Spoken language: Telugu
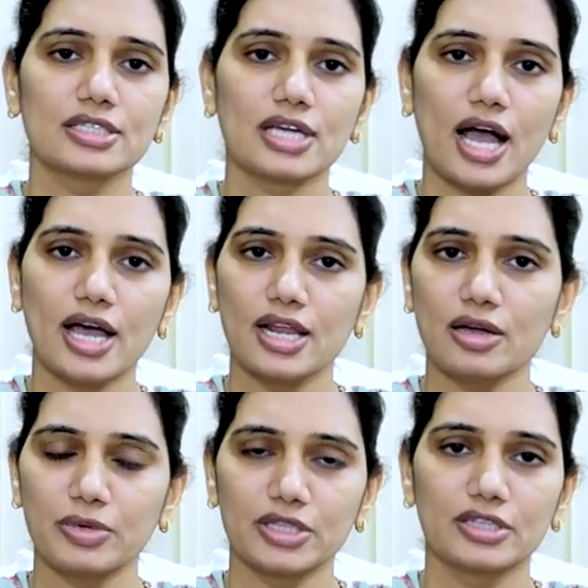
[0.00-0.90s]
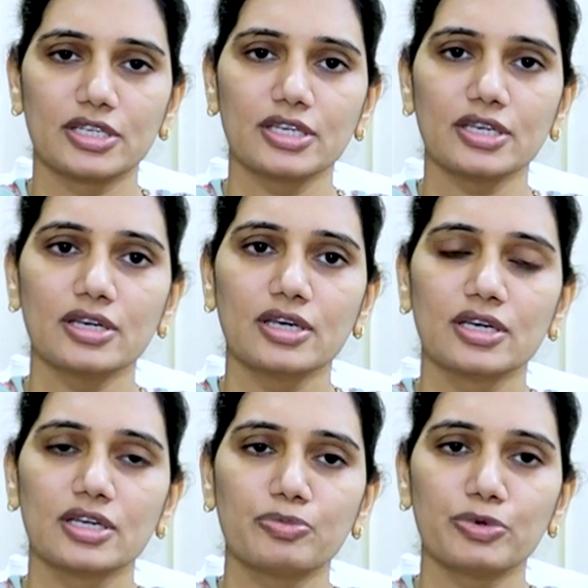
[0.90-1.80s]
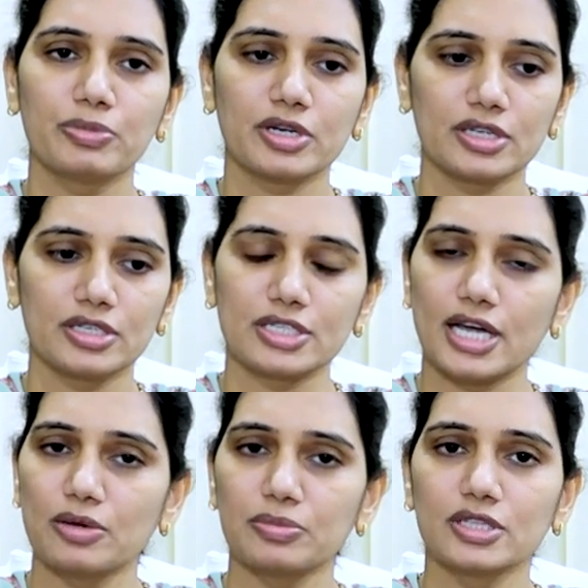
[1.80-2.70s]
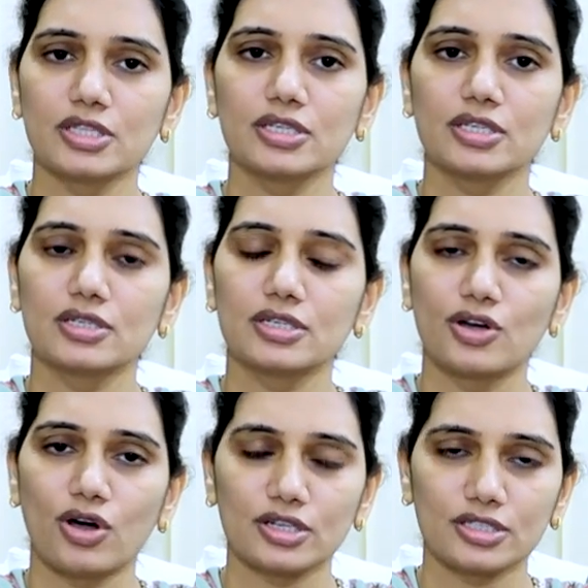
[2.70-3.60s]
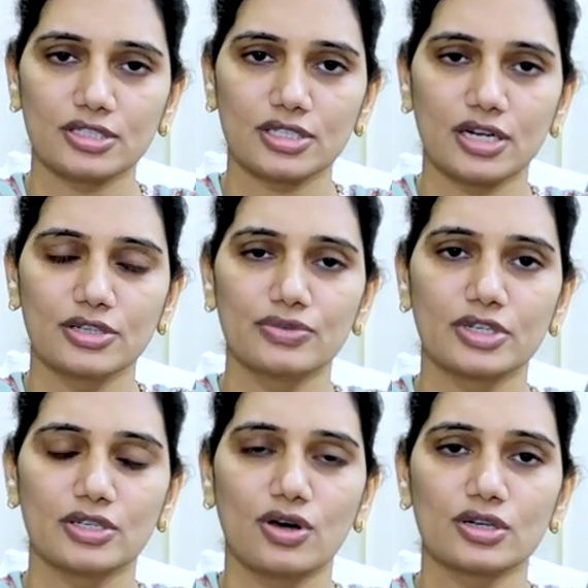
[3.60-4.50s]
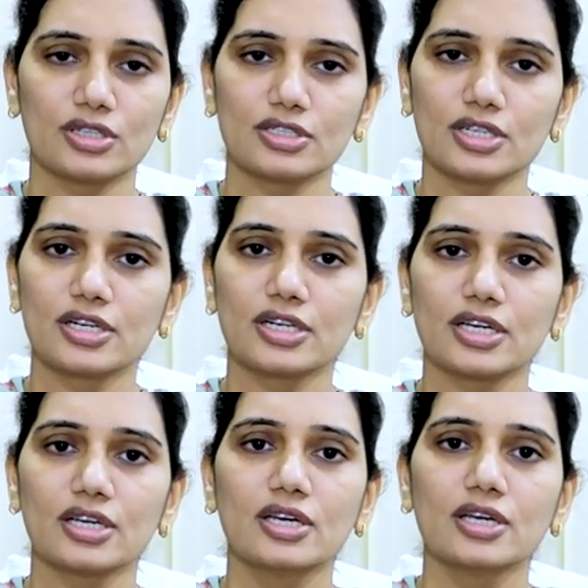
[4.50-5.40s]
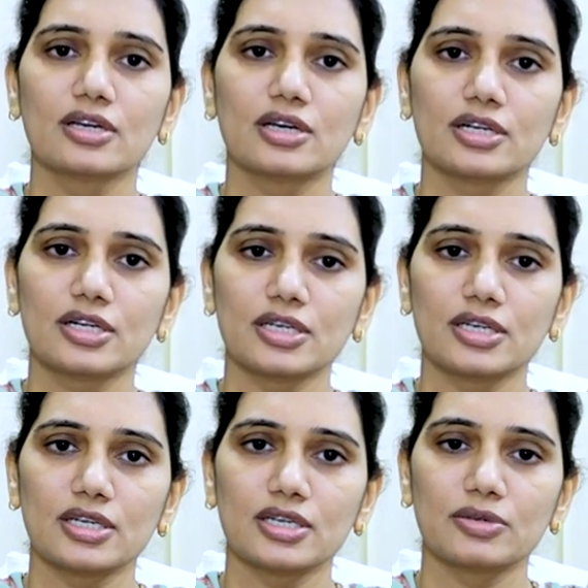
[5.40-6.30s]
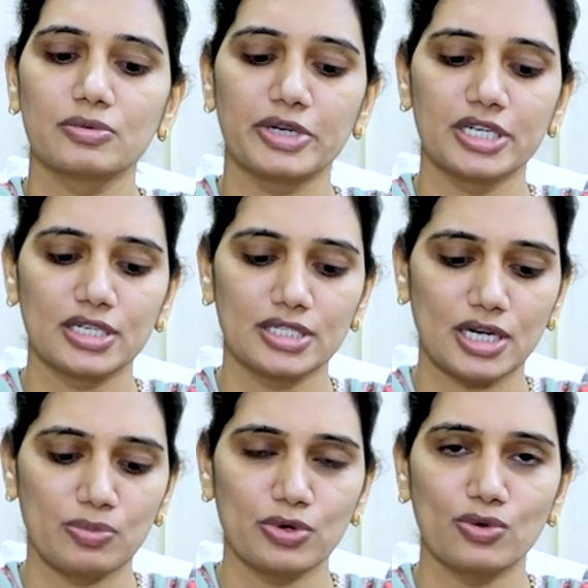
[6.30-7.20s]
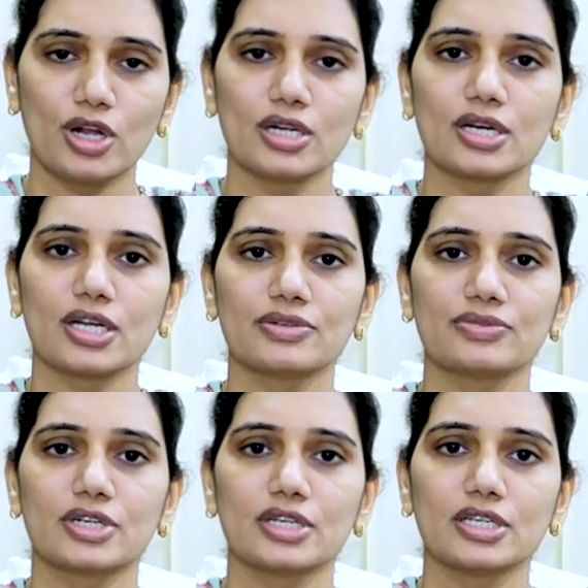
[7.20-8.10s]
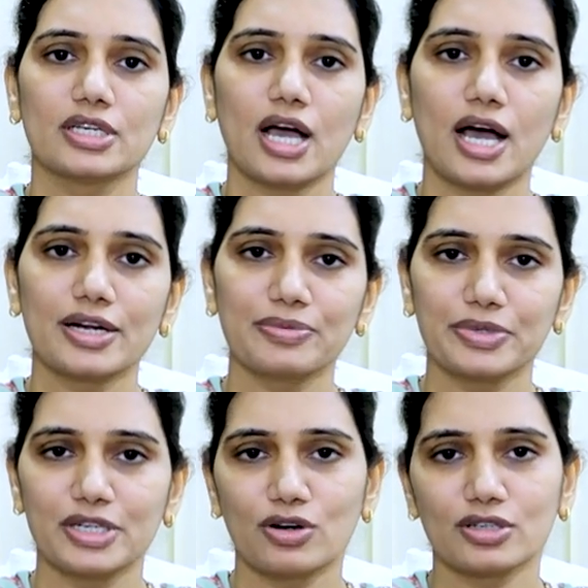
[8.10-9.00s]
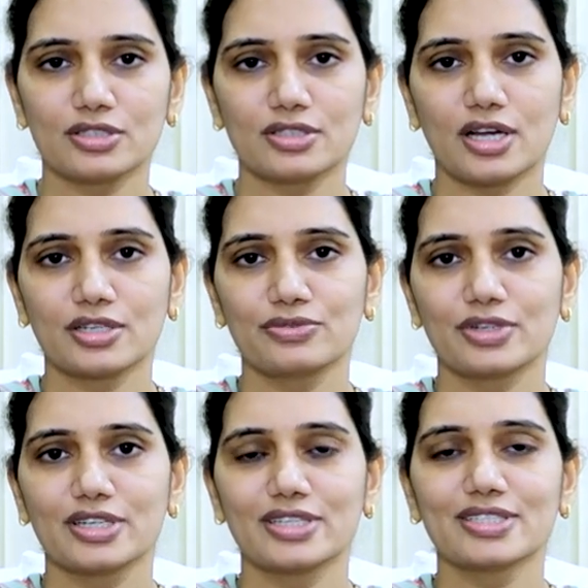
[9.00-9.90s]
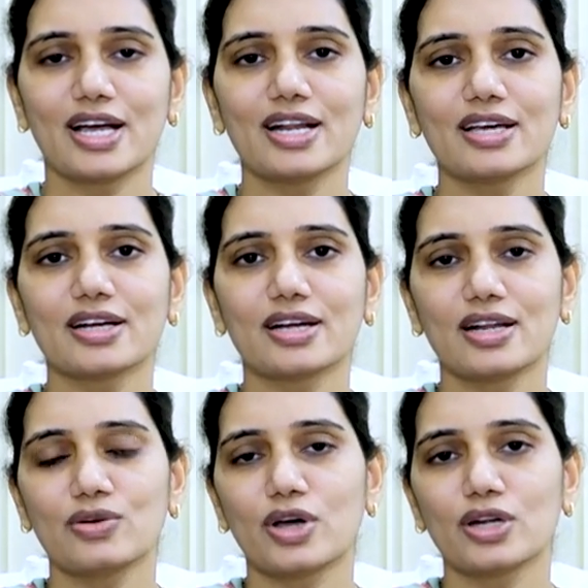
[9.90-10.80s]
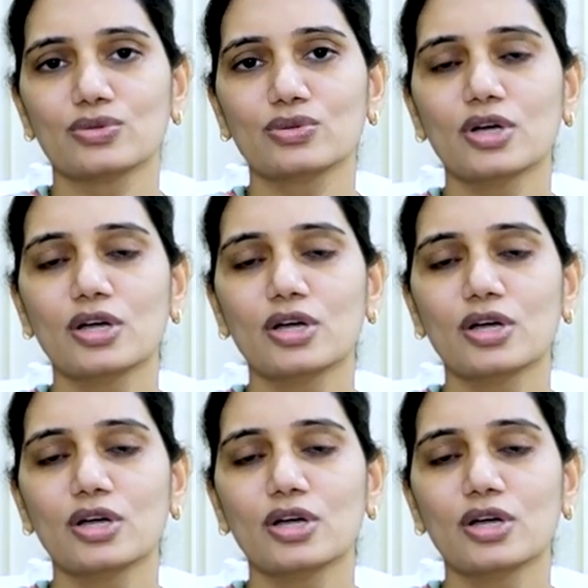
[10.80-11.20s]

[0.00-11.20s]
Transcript: చాలామందికి ఇప్పుడు మనకి చాలామంది డాక్టర్స్ అని డాక్టర్స్ అంటే అంటే మెడికల్ షాప్లో వాళ్ళు కానివ్వండి ఆర్ఎంపీ డాక్టర్స్ కానివ్వండి చాలా రకాల వాళ్ళు